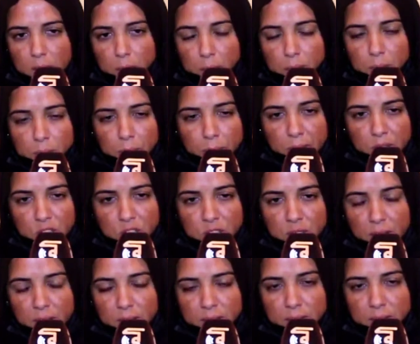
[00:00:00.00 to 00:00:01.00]
من مبقيتش
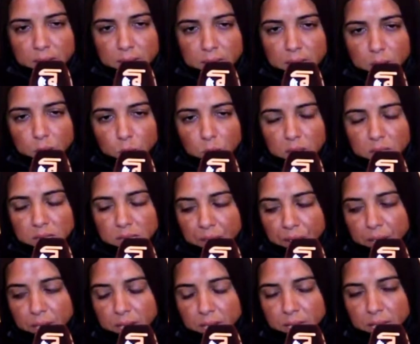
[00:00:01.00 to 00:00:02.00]
نقدر نزيد وليت
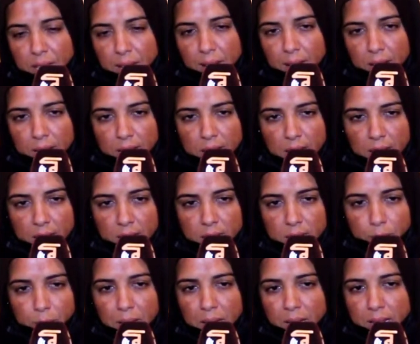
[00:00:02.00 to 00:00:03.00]
اضطريت ندير
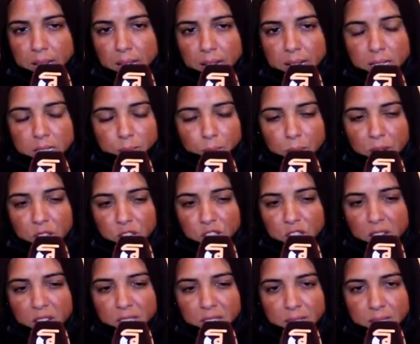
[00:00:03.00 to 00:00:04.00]
العكاكز من العكاكز مبقيتش
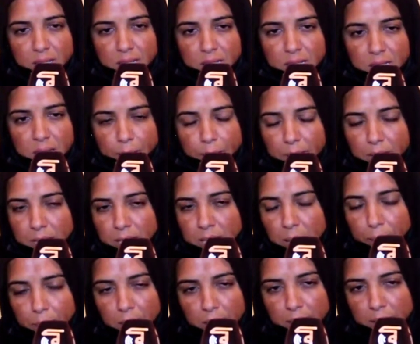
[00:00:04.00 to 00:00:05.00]
نقدر نزيد حتى
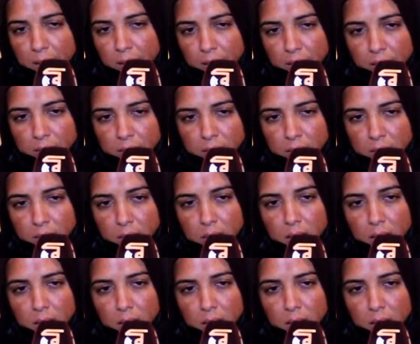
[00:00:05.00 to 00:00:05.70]
بالعكاكز